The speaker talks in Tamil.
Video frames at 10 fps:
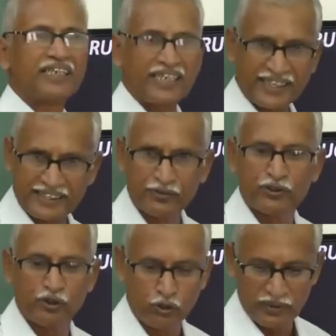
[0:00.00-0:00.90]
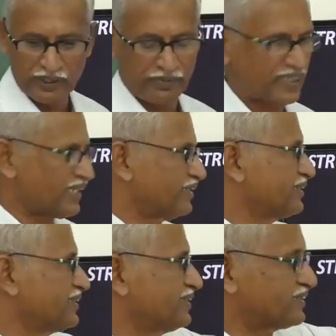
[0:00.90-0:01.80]
கனெக்டிவ் டிஷ்யூ பற்றி பார்க்கலாம்
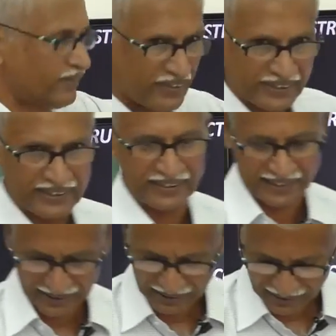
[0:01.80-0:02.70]
திஸ் இஸ் செவன்த் செஷன்